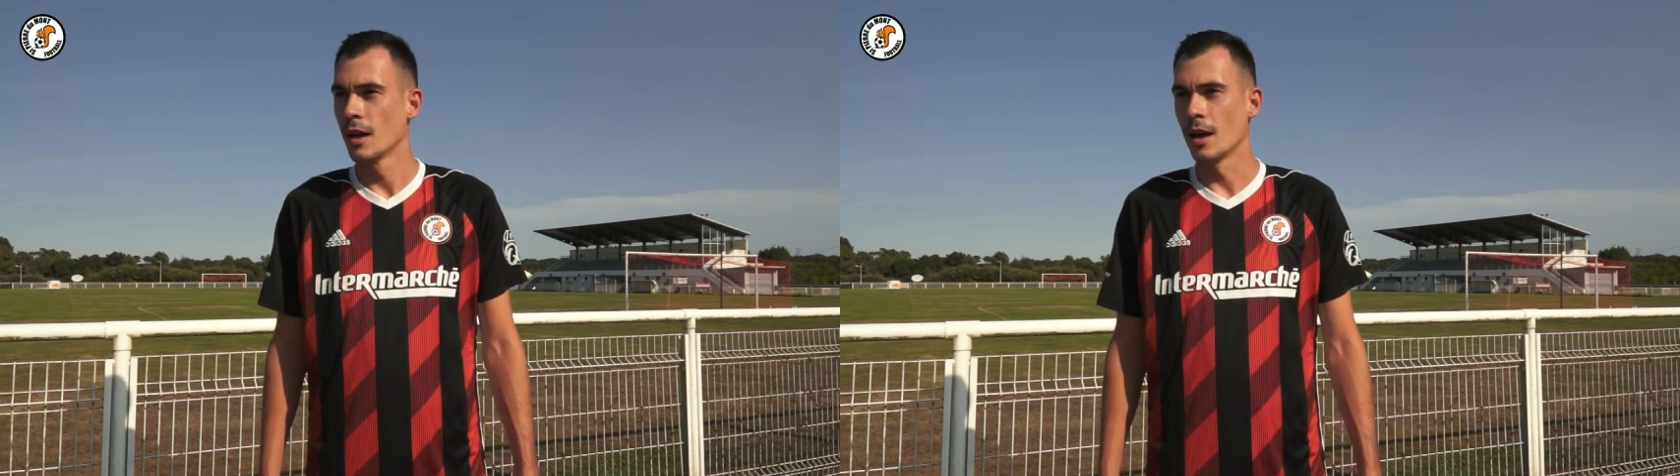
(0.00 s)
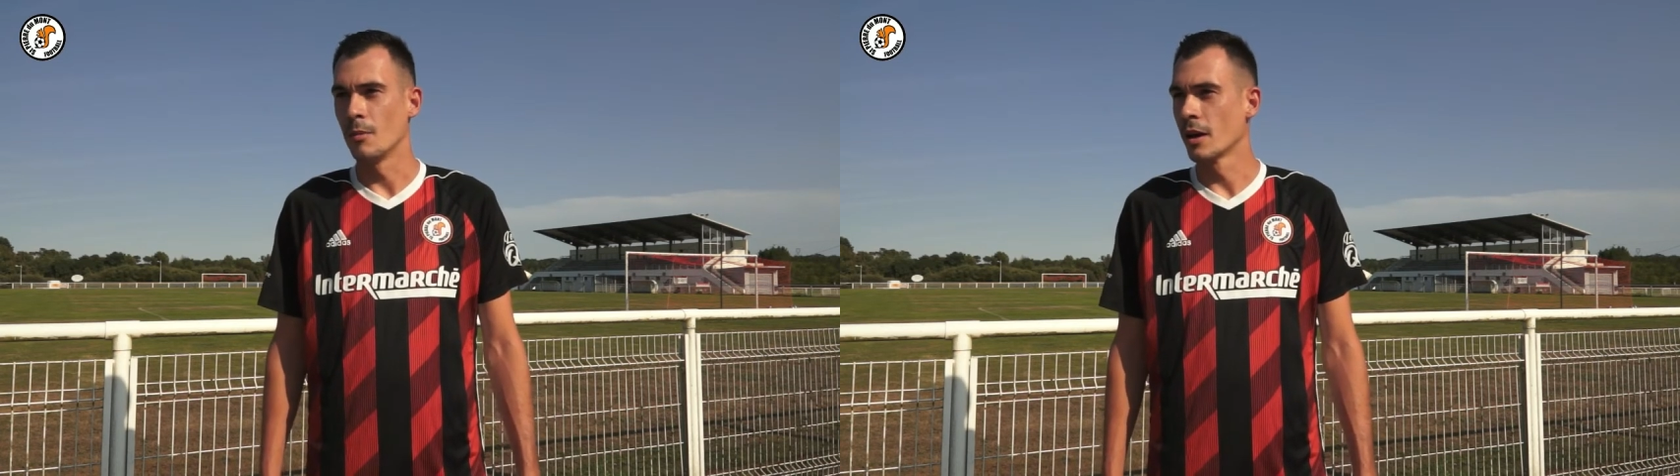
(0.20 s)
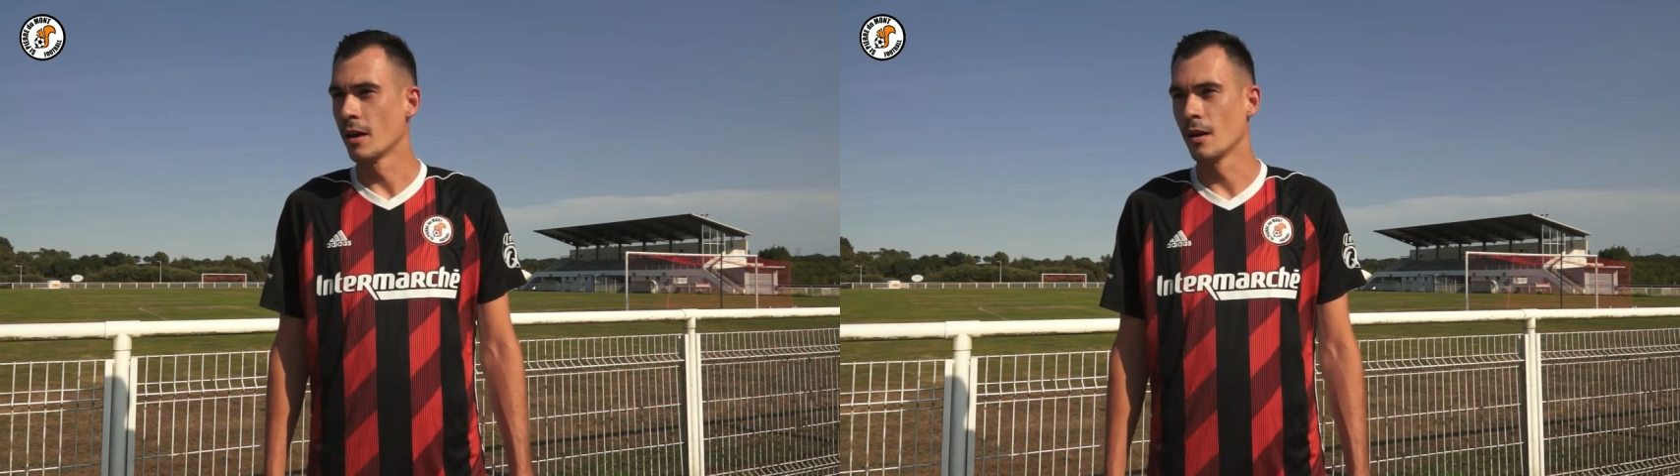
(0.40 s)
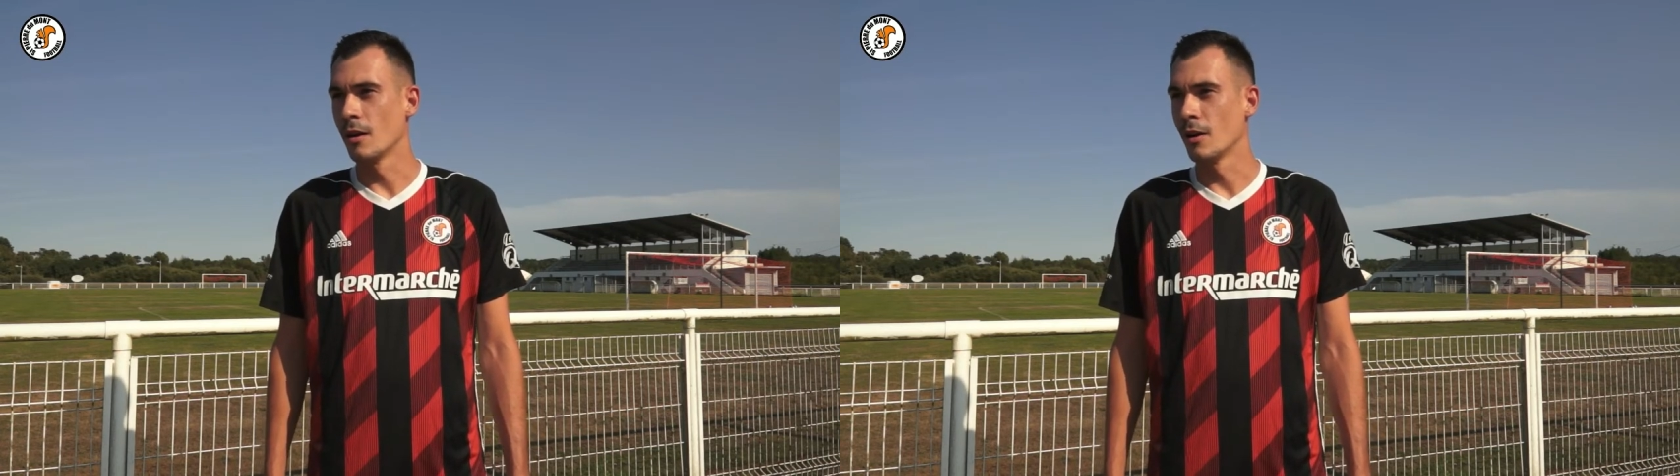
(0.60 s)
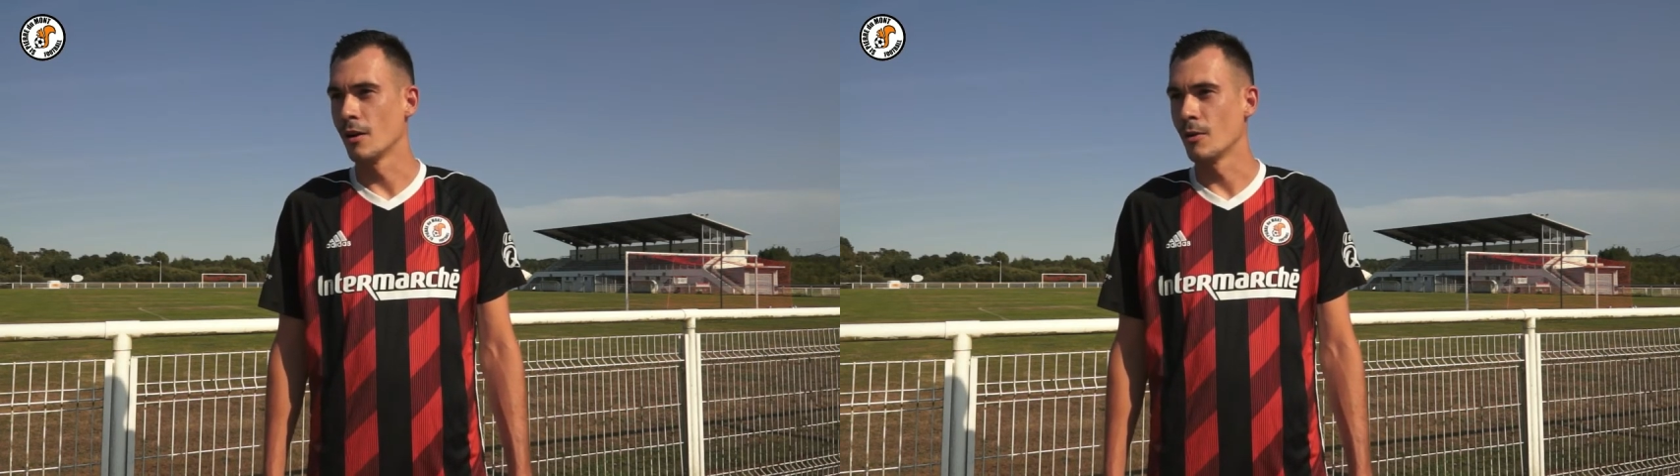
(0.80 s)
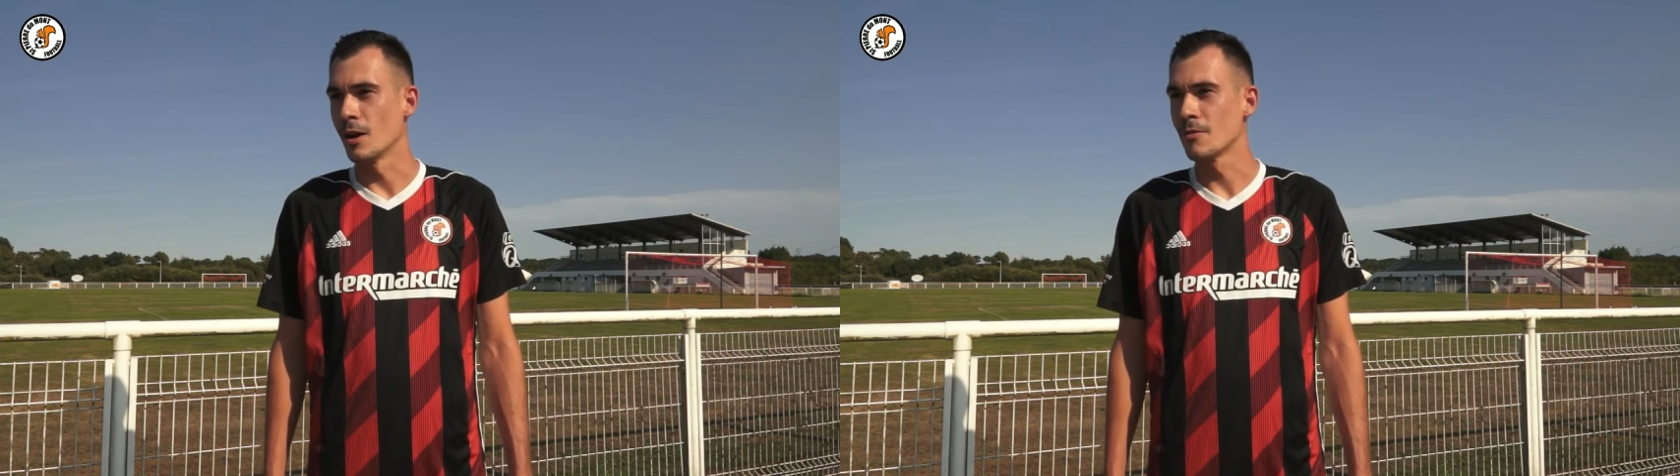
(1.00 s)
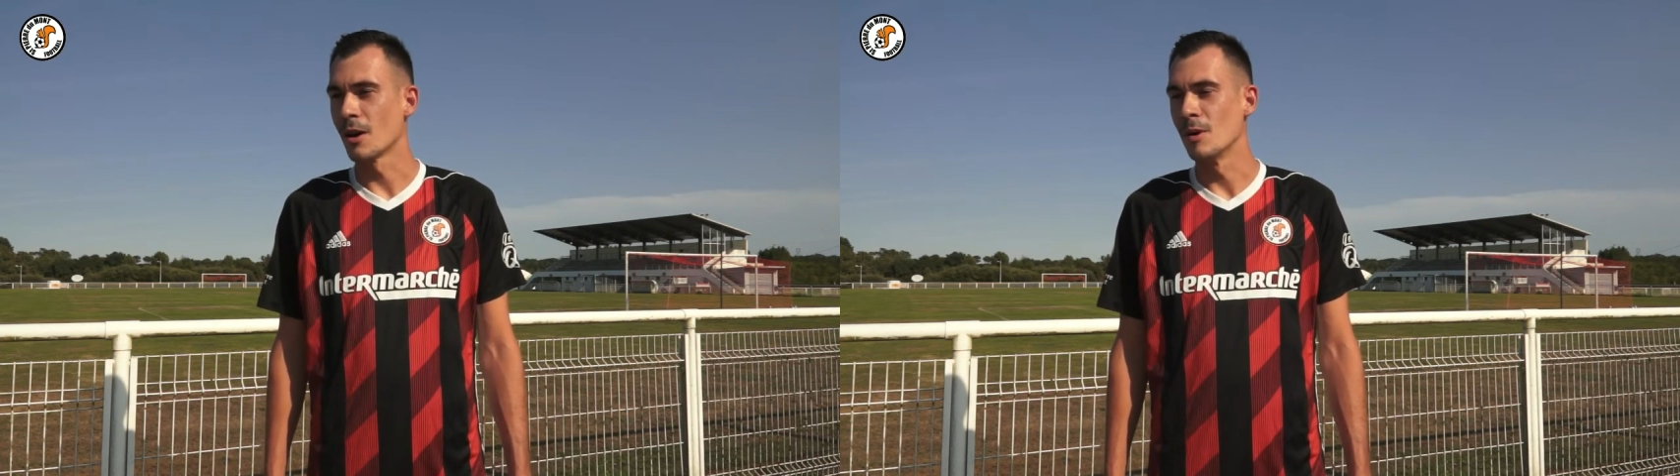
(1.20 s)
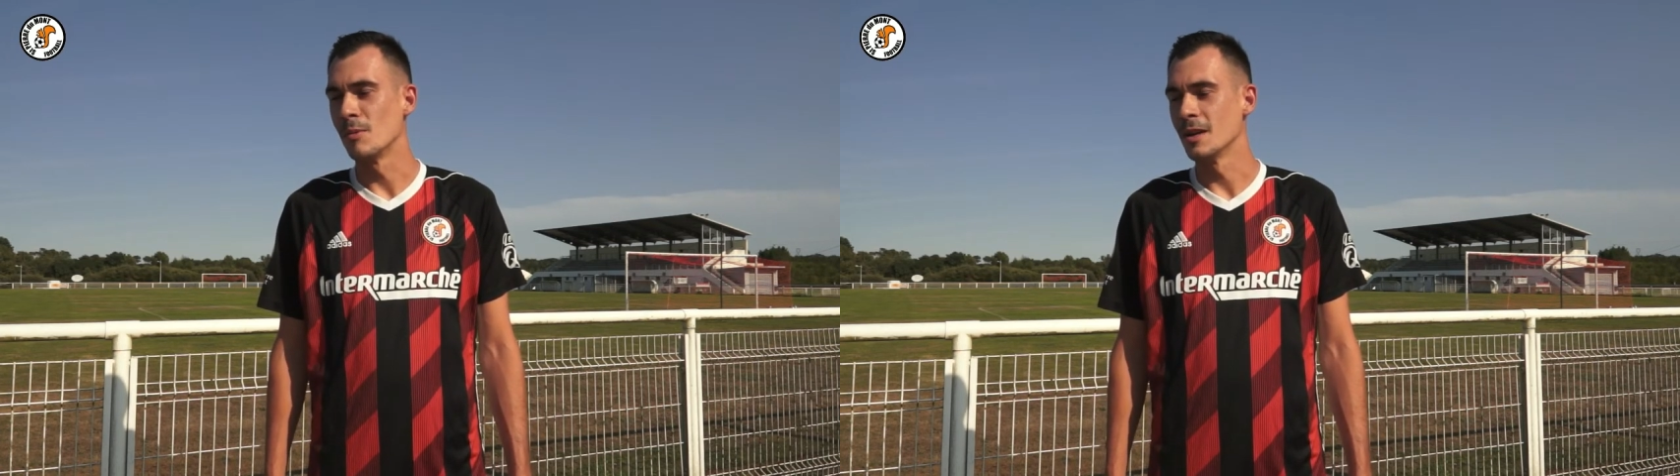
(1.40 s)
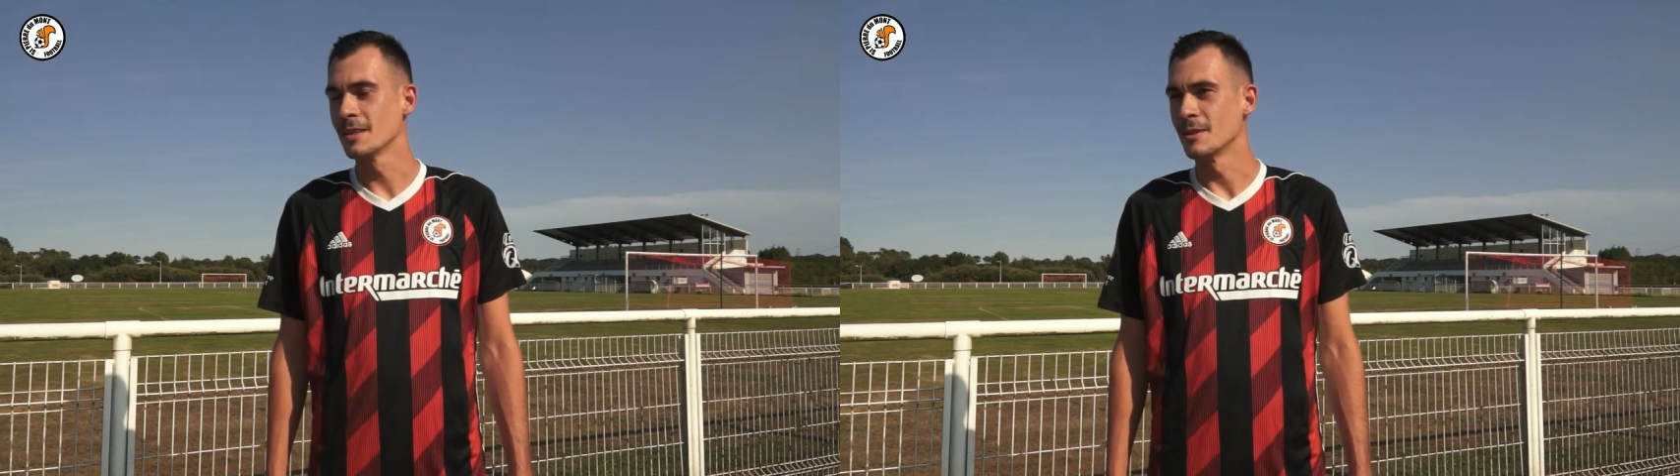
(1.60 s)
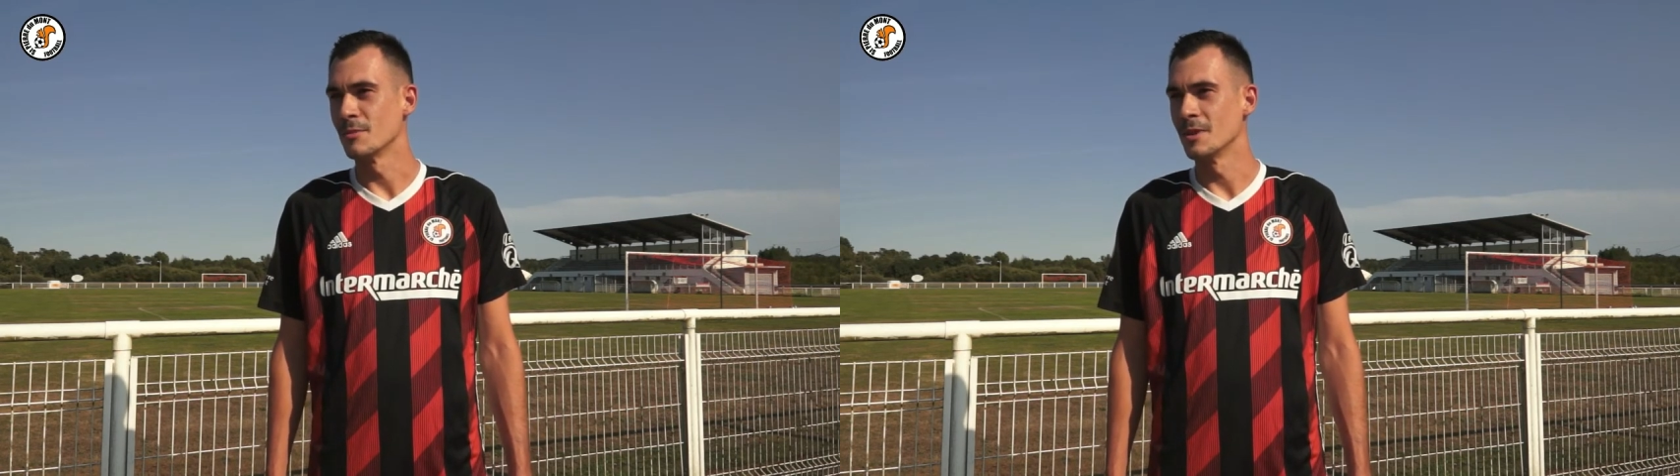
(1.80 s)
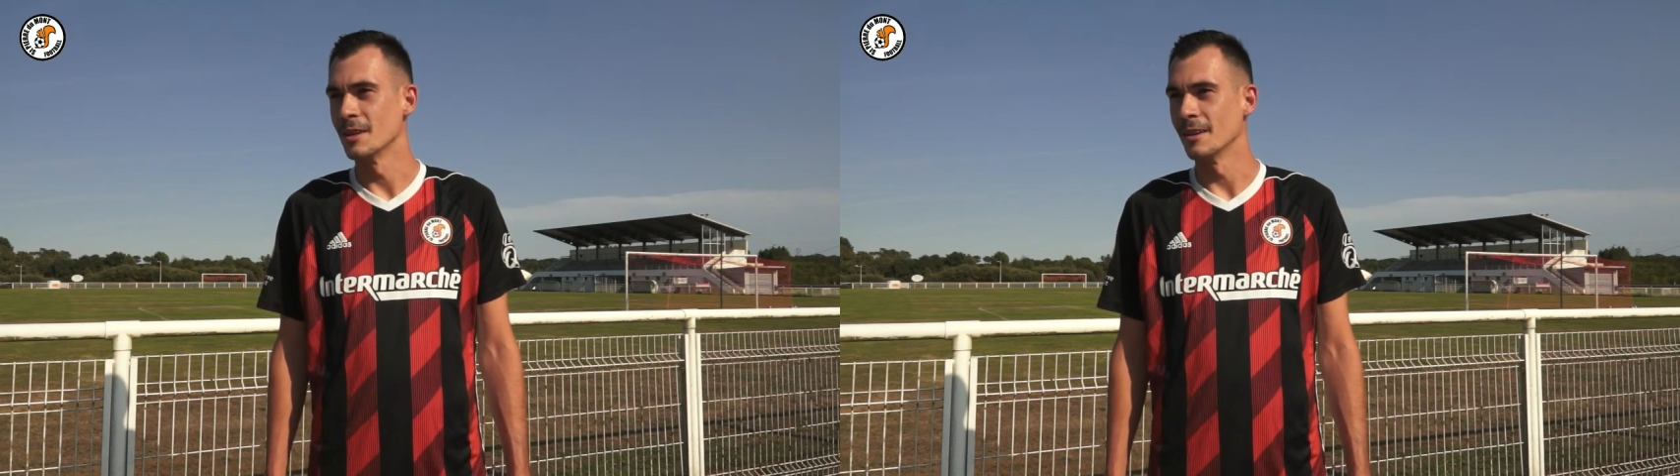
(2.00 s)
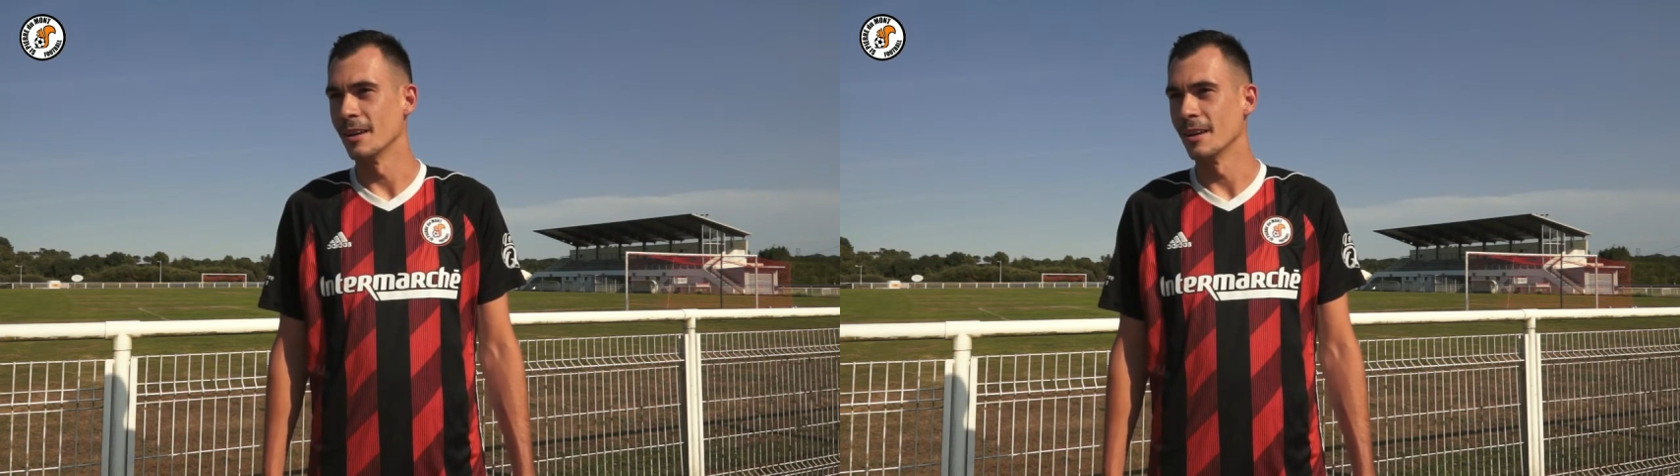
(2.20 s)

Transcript: et après euh, voilà, faire ma place et puis